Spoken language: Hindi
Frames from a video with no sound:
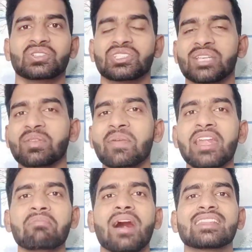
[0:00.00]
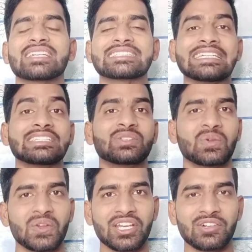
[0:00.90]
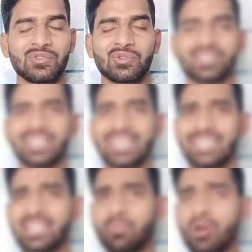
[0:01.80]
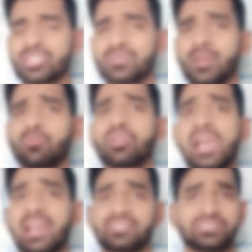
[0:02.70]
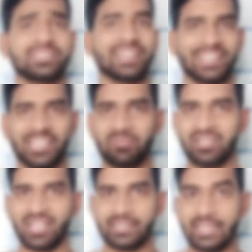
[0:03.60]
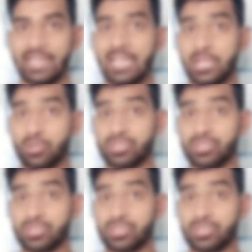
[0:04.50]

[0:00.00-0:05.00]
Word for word: तो सबसे पहले हम बात करते हैं इन दोनों ईयरफोन के इन द बॉक्स में हमको क्या क्या चीज़ें देखने के लिए मिल जाती है तो